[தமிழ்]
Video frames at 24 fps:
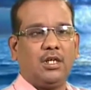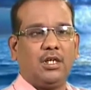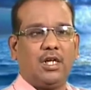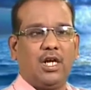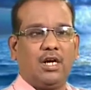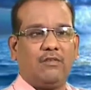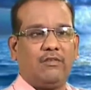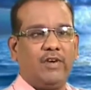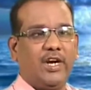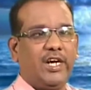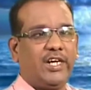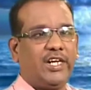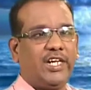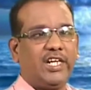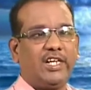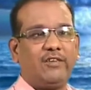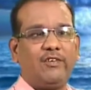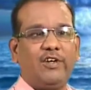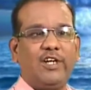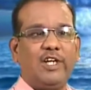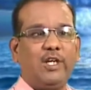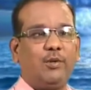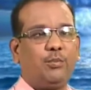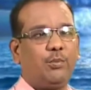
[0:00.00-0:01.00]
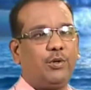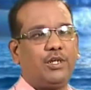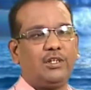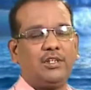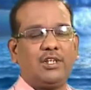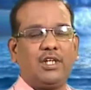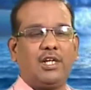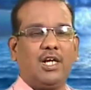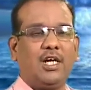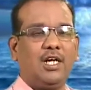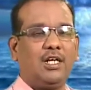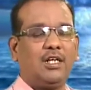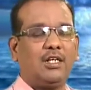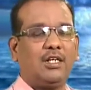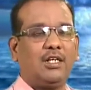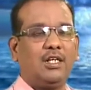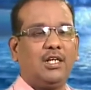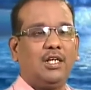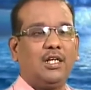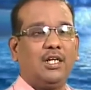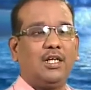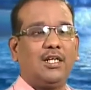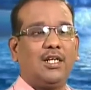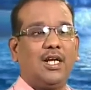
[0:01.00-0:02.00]
நான் வேட்டைக்கு வெளியே போயிருந்தேன்னா
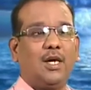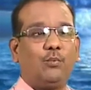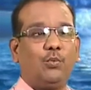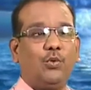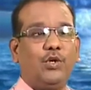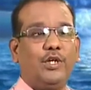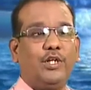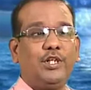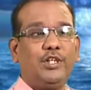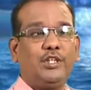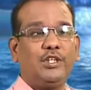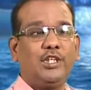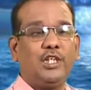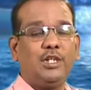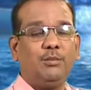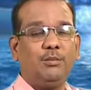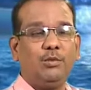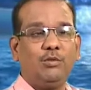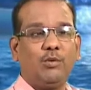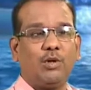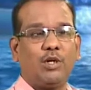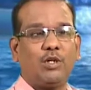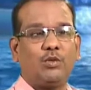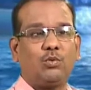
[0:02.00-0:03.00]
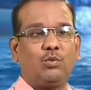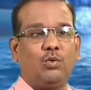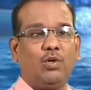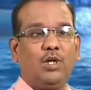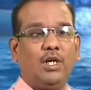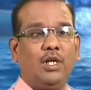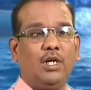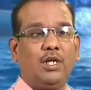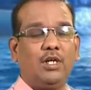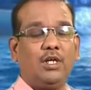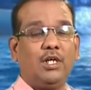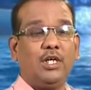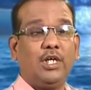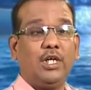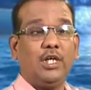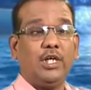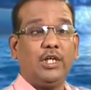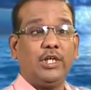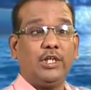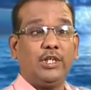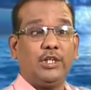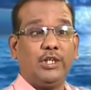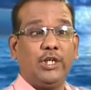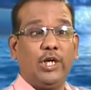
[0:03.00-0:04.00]
நான் போயிட்டு திரும்பி வர்றதுக்குள்ளே
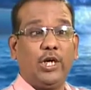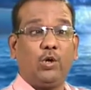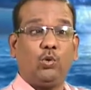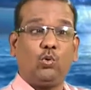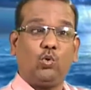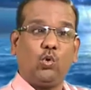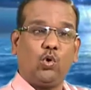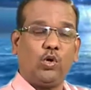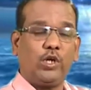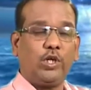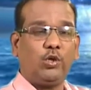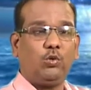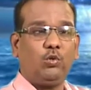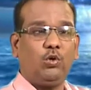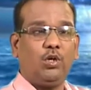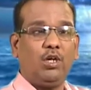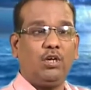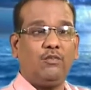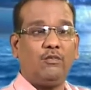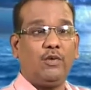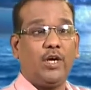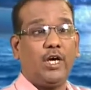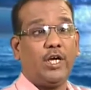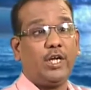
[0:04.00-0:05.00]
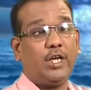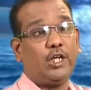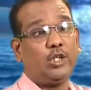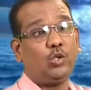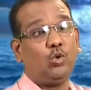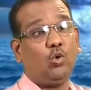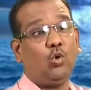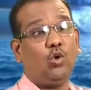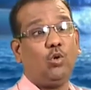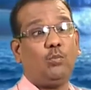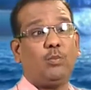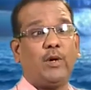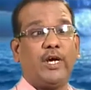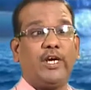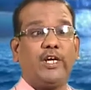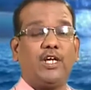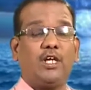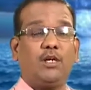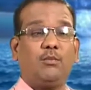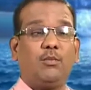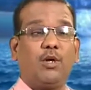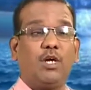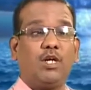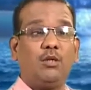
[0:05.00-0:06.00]
என் குகைக்குள்ளே வேறு ஏதோ ஒரு
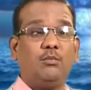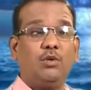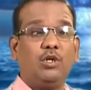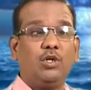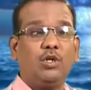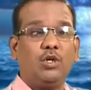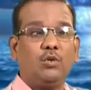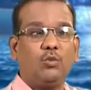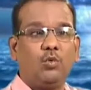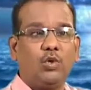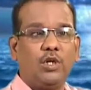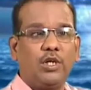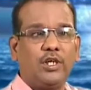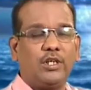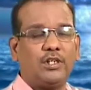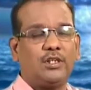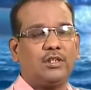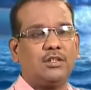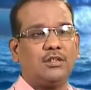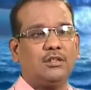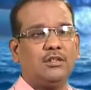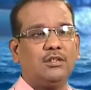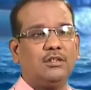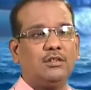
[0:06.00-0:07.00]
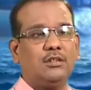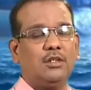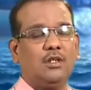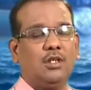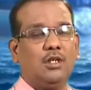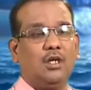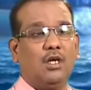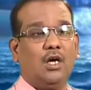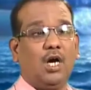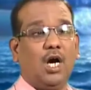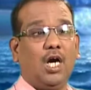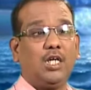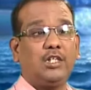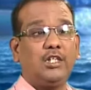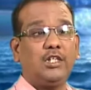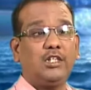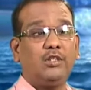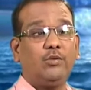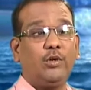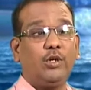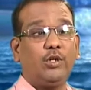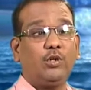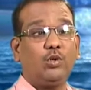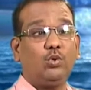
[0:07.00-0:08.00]
பயங்கரமான மிருகம் உள்ளே இருக்குது அது
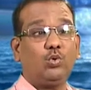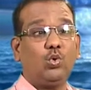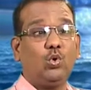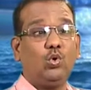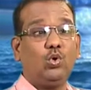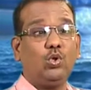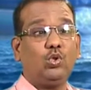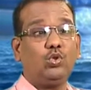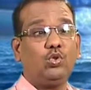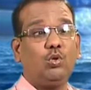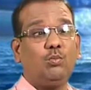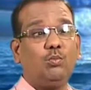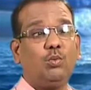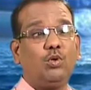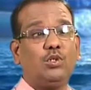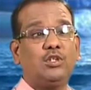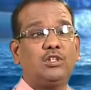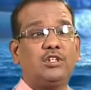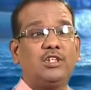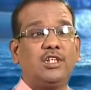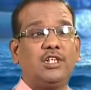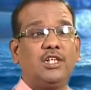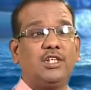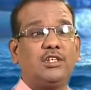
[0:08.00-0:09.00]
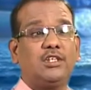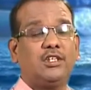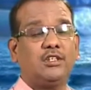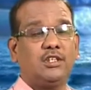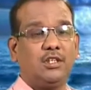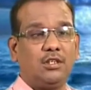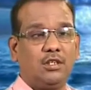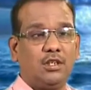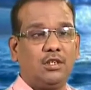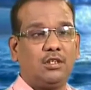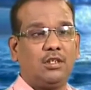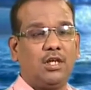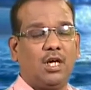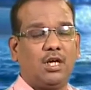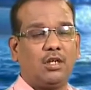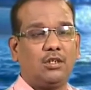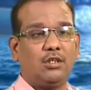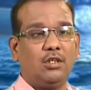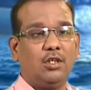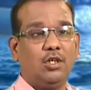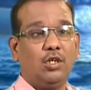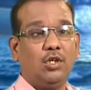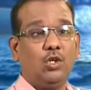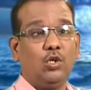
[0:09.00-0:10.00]
இது வரைக்கும் தொண்ணூத்தொம்போது சிங்கத்தை தின்னுருக்கான்
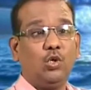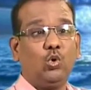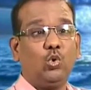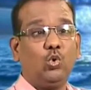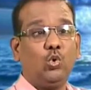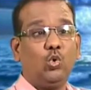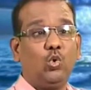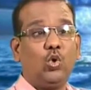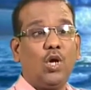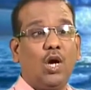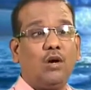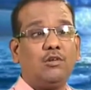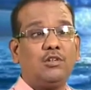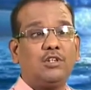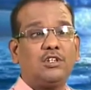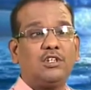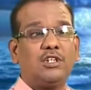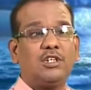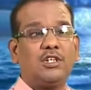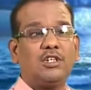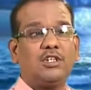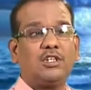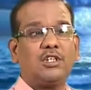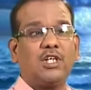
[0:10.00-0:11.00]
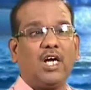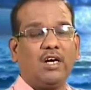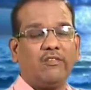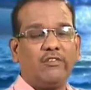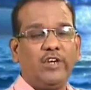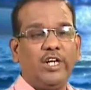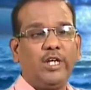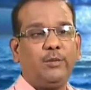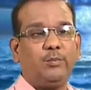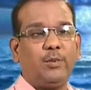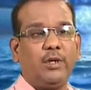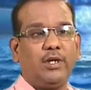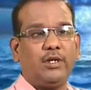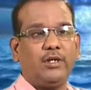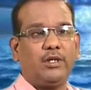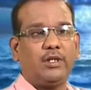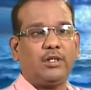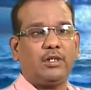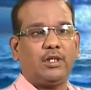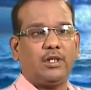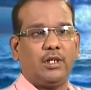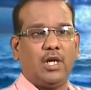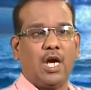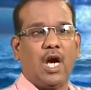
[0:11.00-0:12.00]
நூறாவது சிங்கத்துக்காக வெயிட் பண்ணிகிட்டு
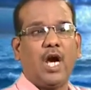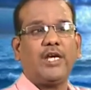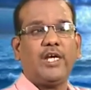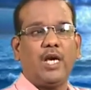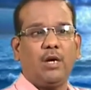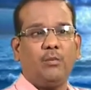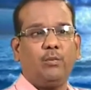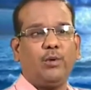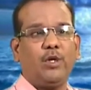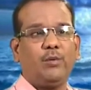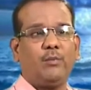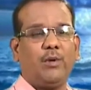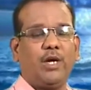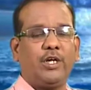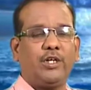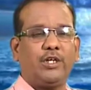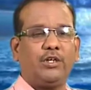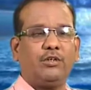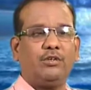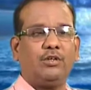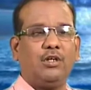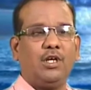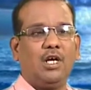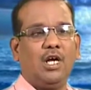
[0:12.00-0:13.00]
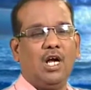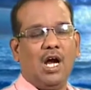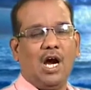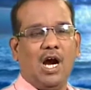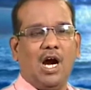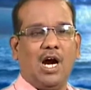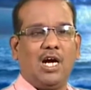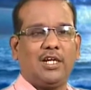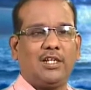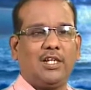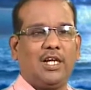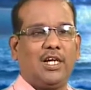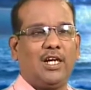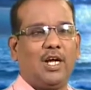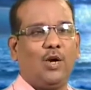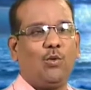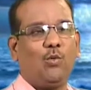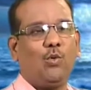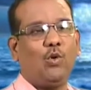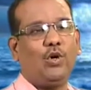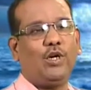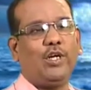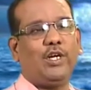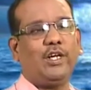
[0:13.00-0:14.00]
இருக்கு நான் ஏன் போய் மாட்டிக்கணும் அதான்
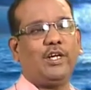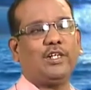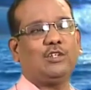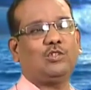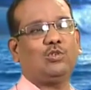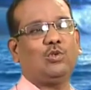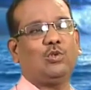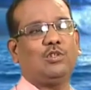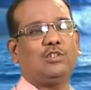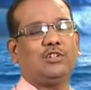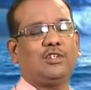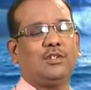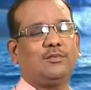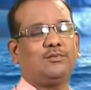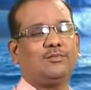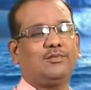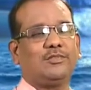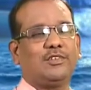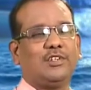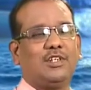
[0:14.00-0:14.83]
நான் ஓடிடுறேன்னு சொல்லித்தான்